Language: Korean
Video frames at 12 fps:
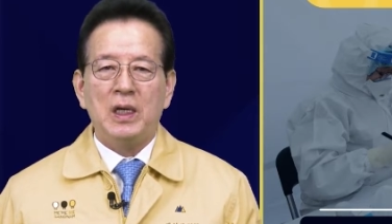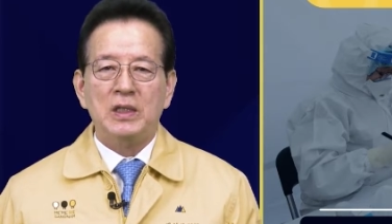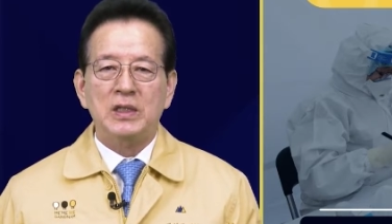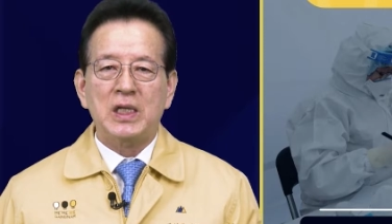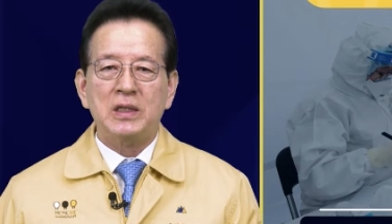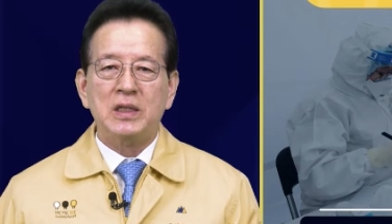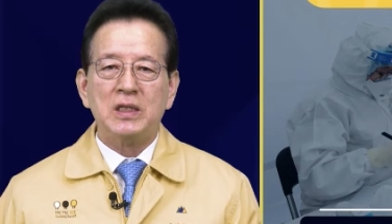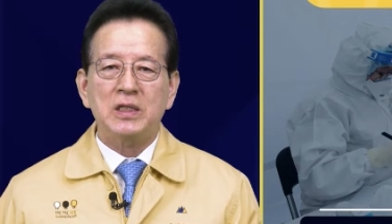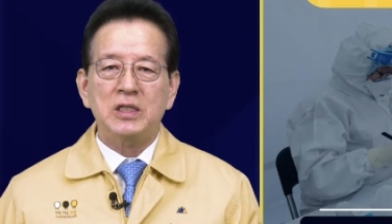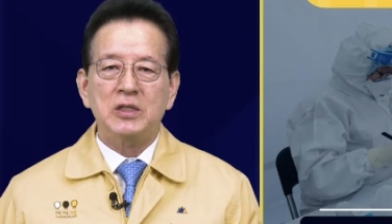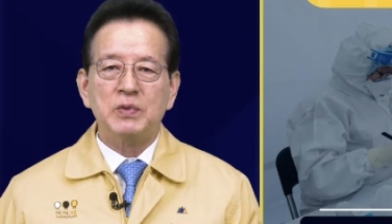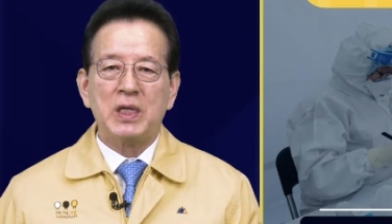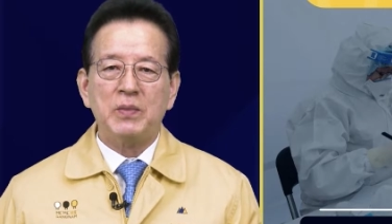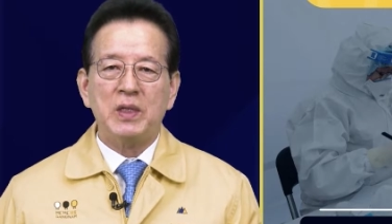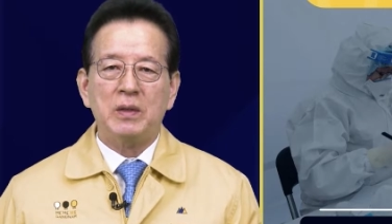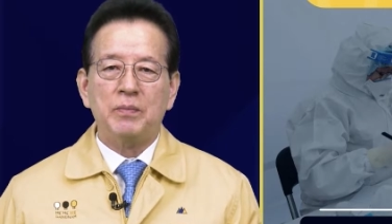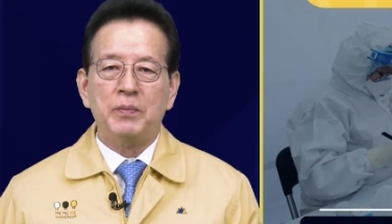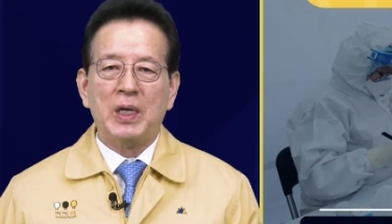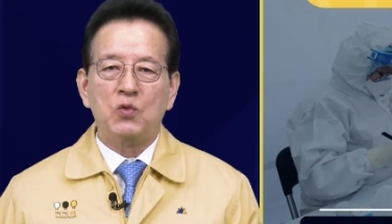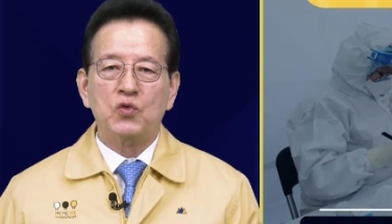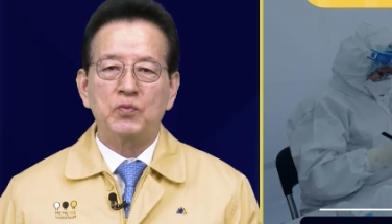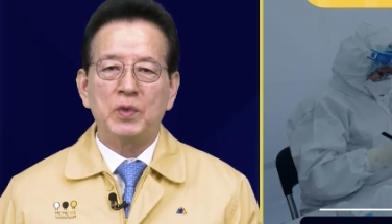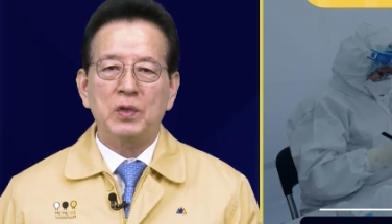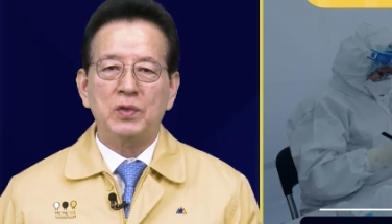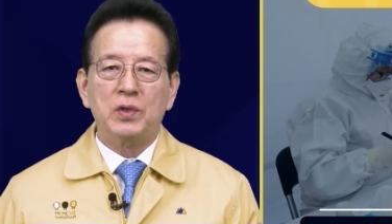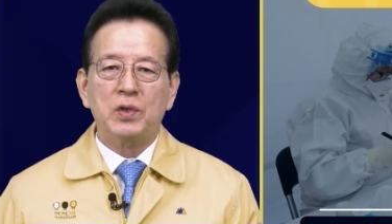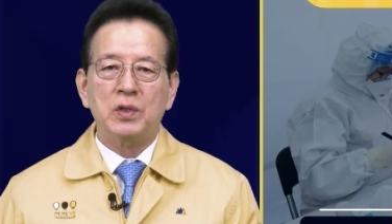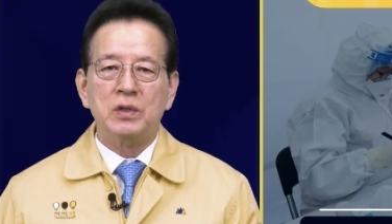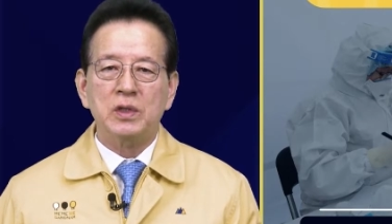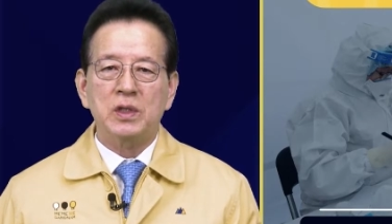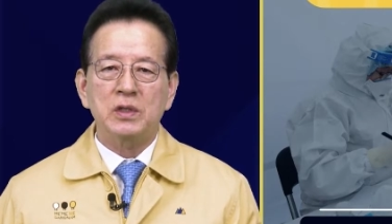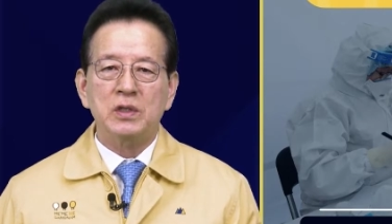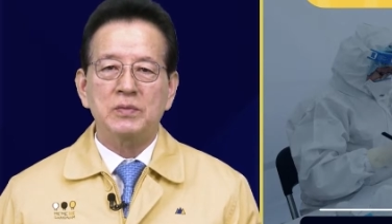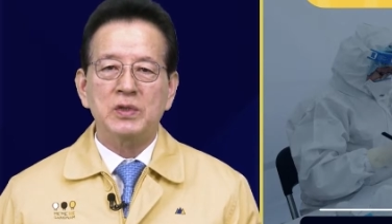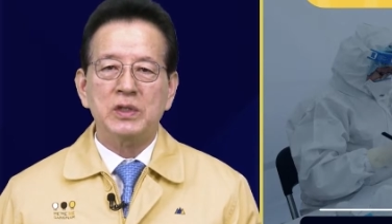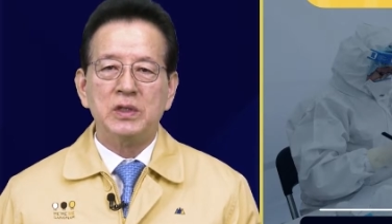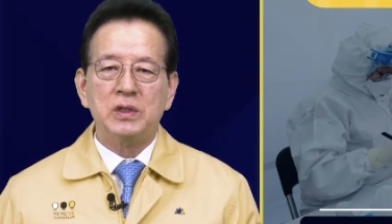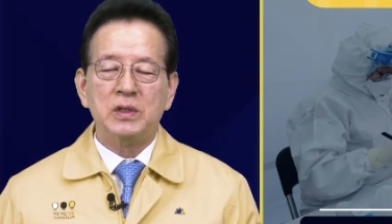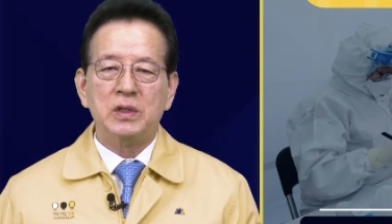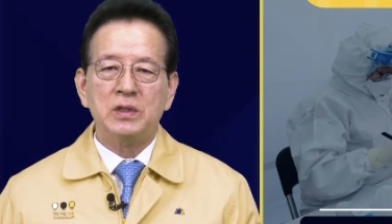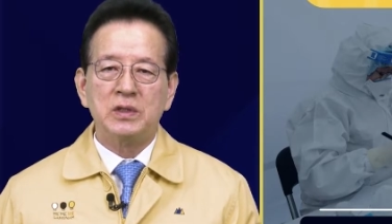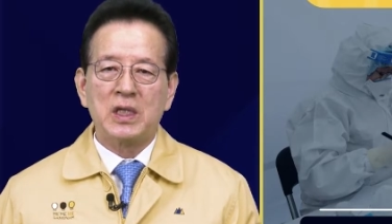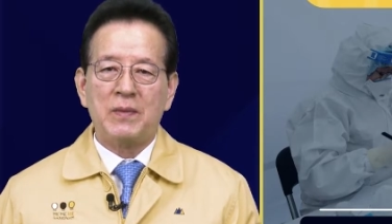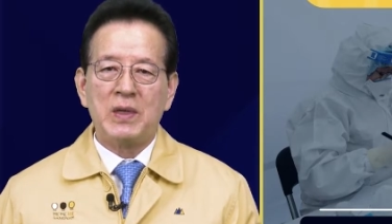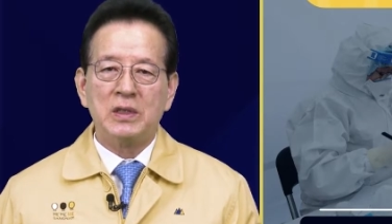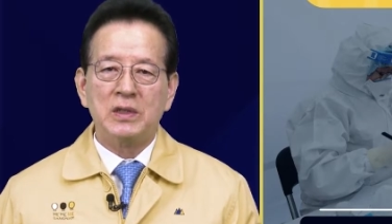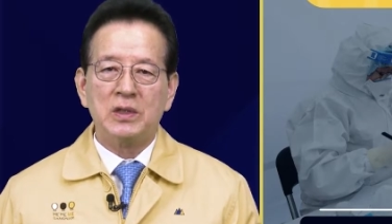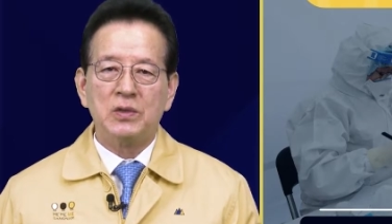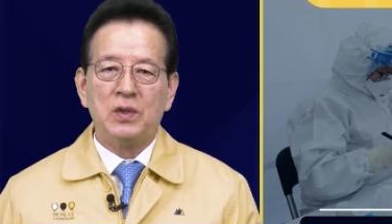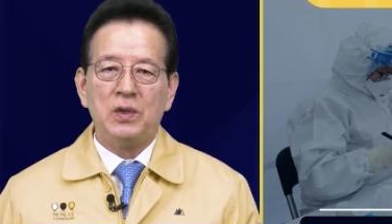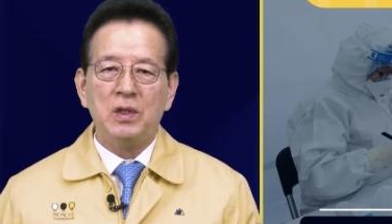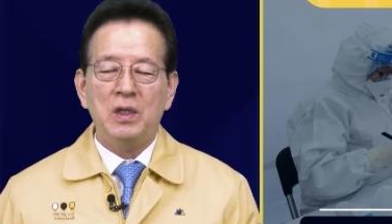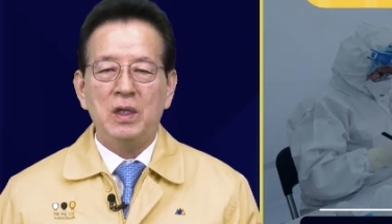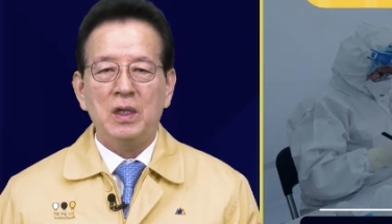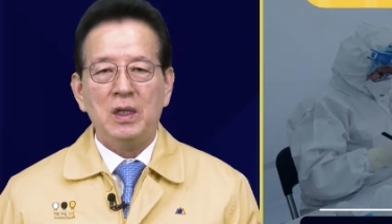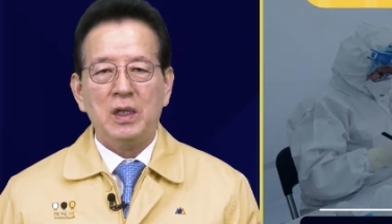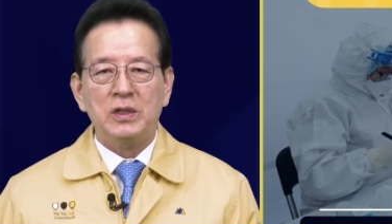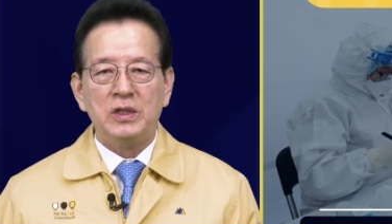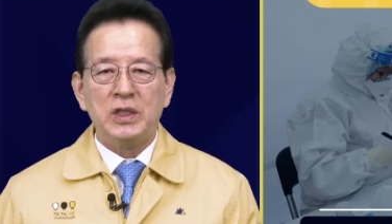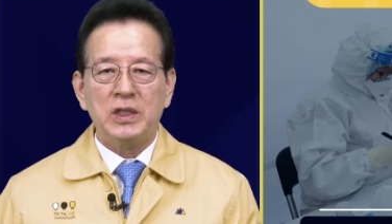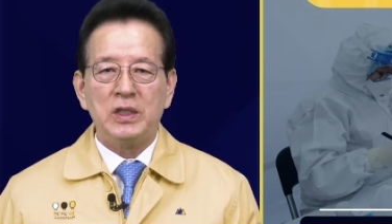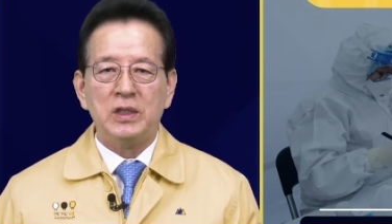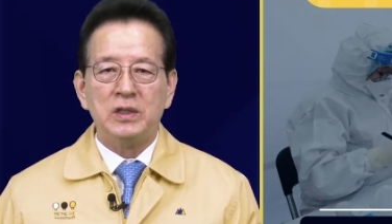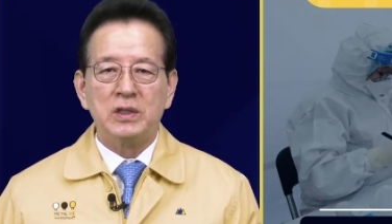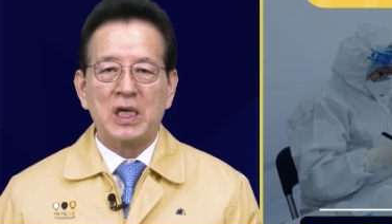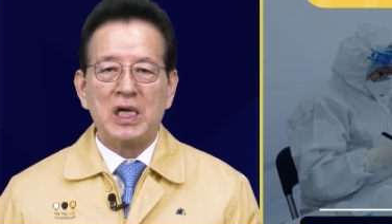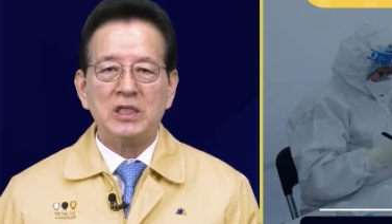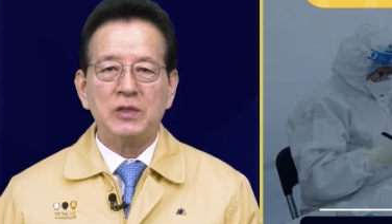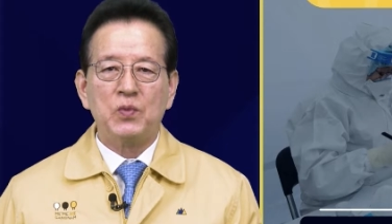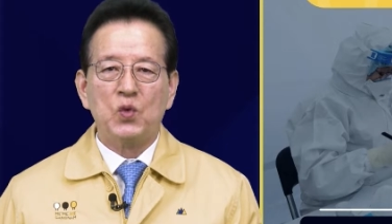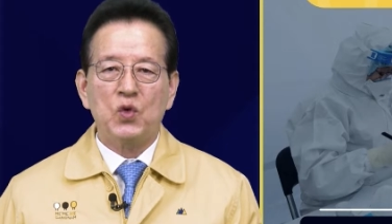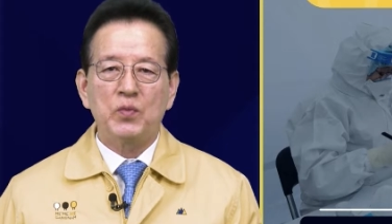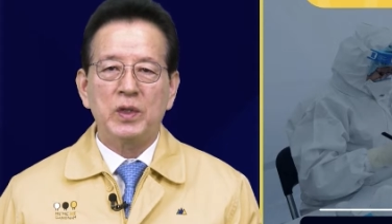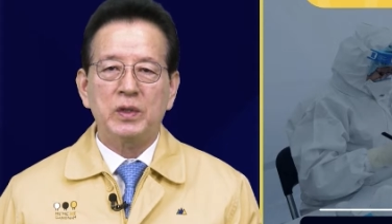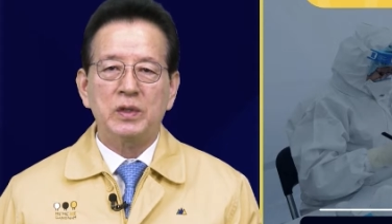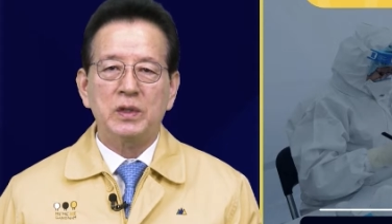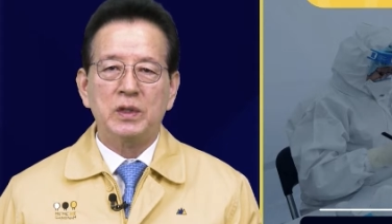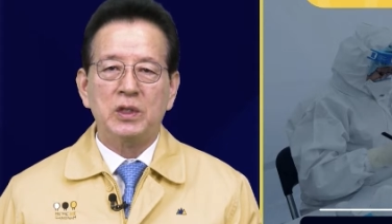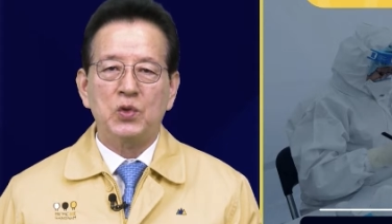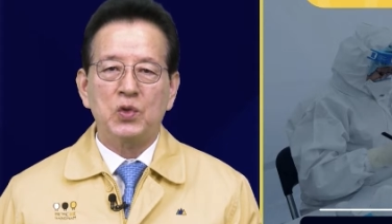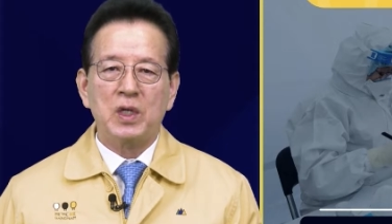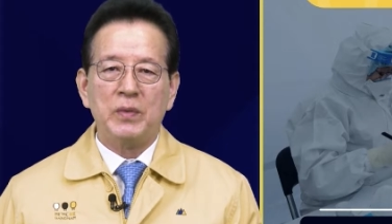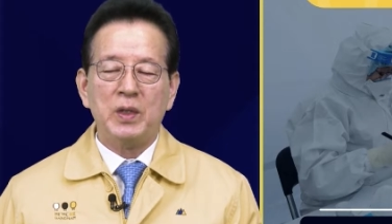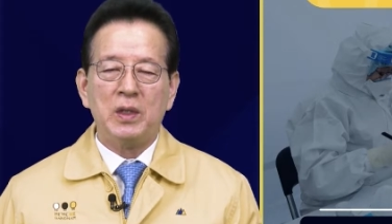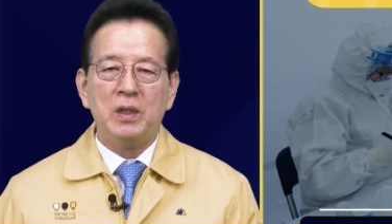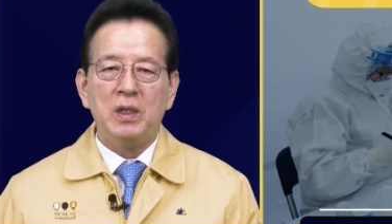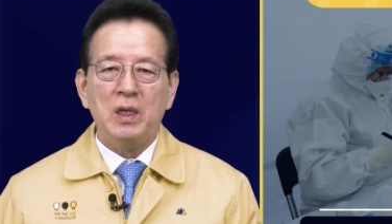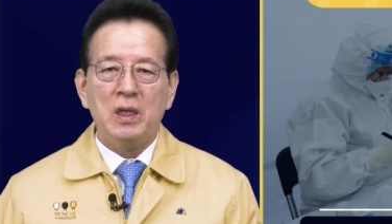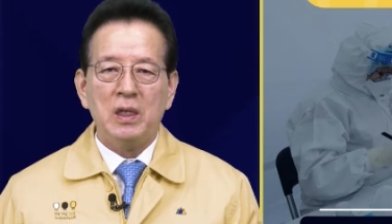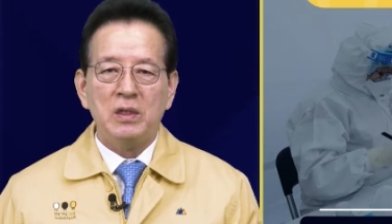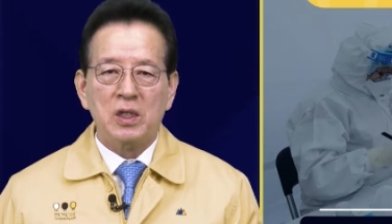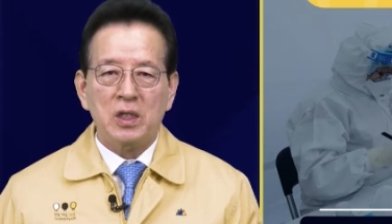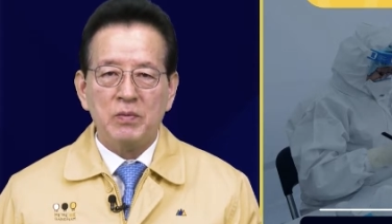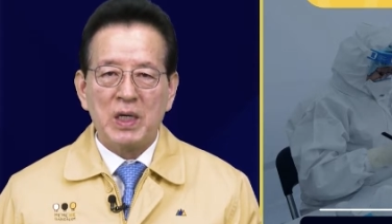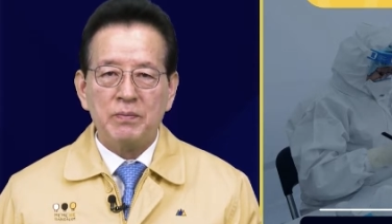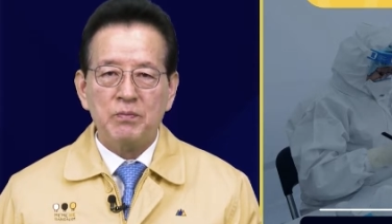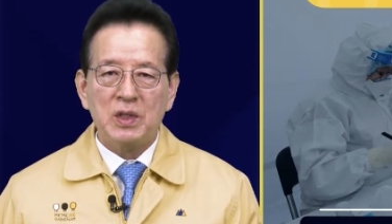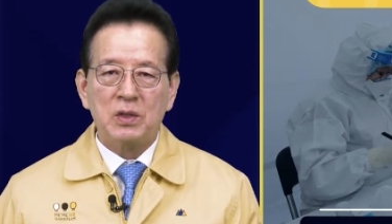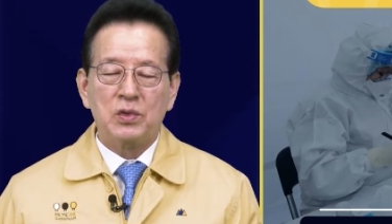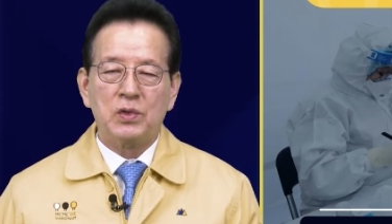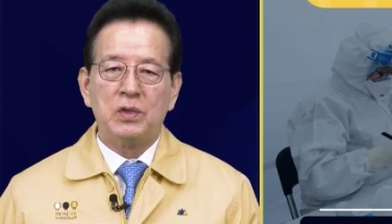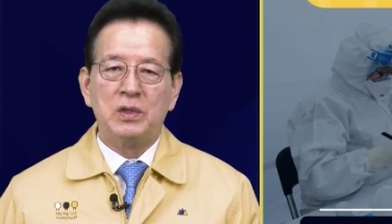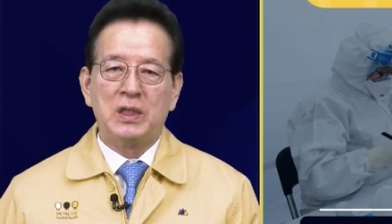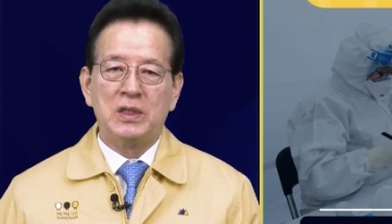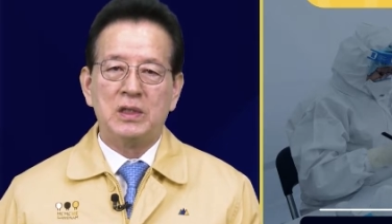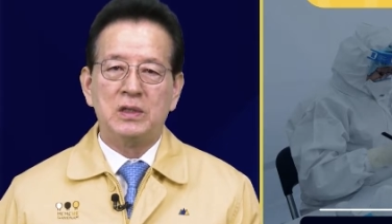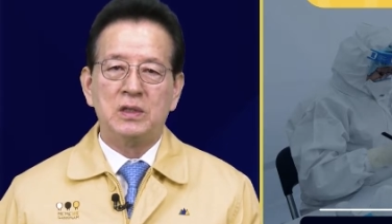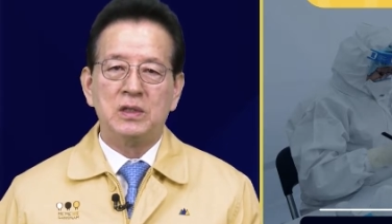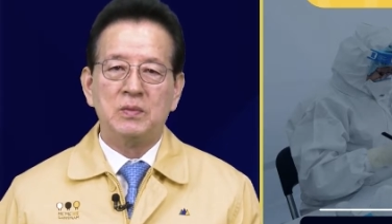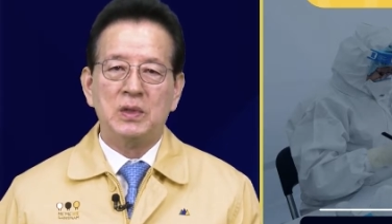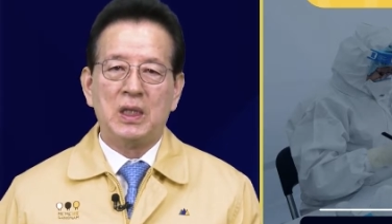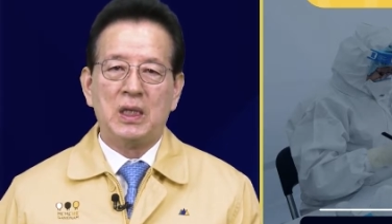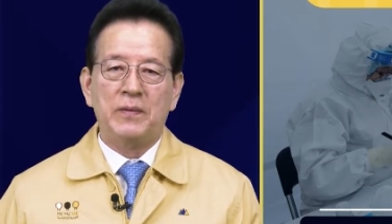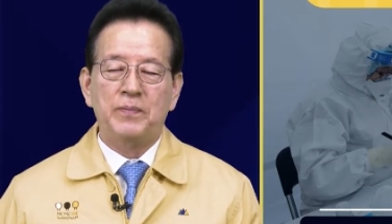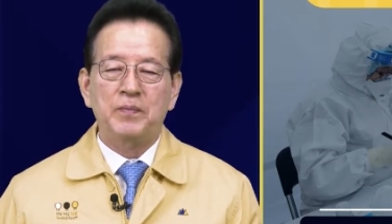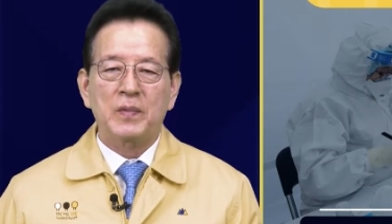아, 지난달 23일 109명으로 정점을 찍었던 사망자도 7일 아, 45명을 기록하며 절반 밑으로 낮아졌습니다.